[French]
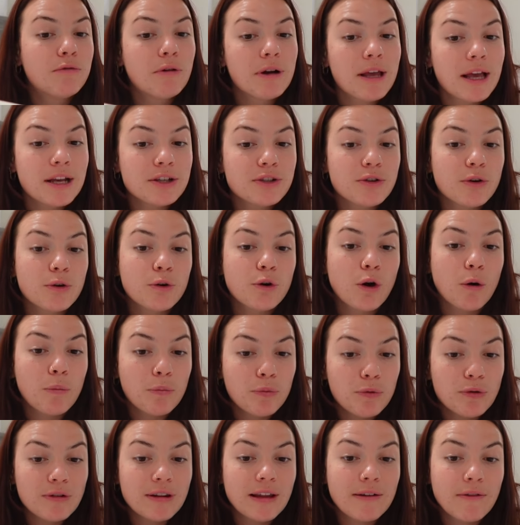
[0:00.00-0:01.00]
Voyager
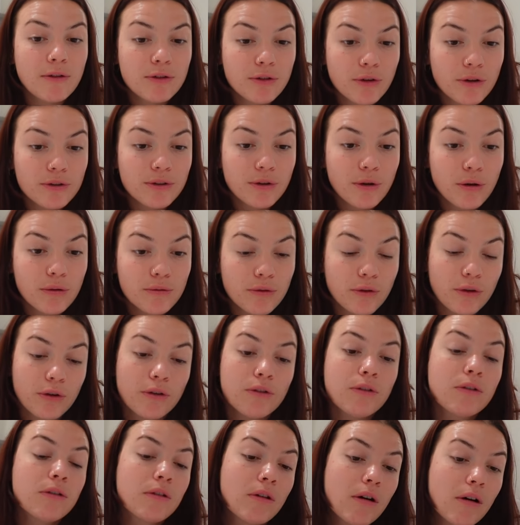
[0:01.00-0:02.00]
encore plus avant de rentrer en
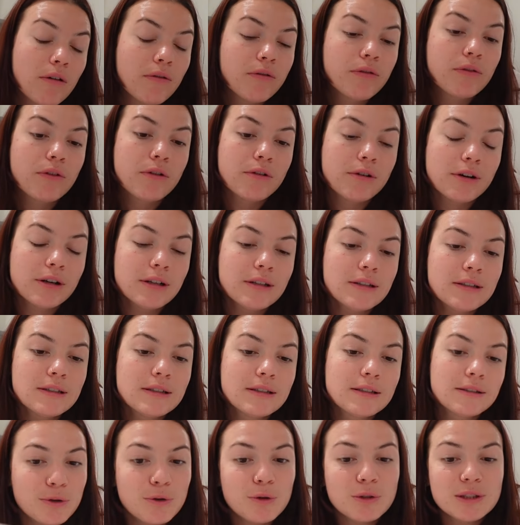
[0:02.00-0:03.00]
France, of
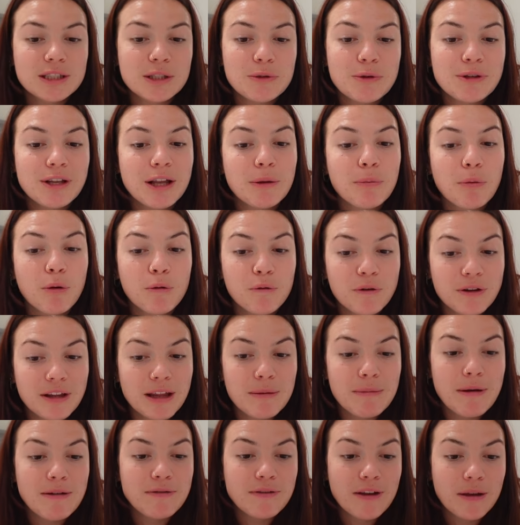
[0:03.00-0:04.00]
course. Continuer de
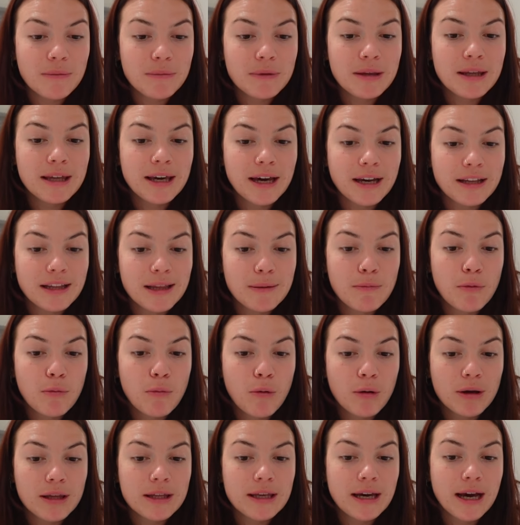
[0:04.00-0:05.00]
profiter de ma famille, créer des
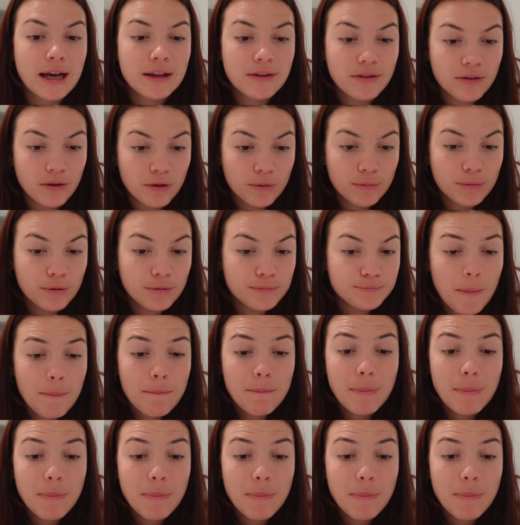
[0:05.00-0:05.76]
moments qui rassemblent.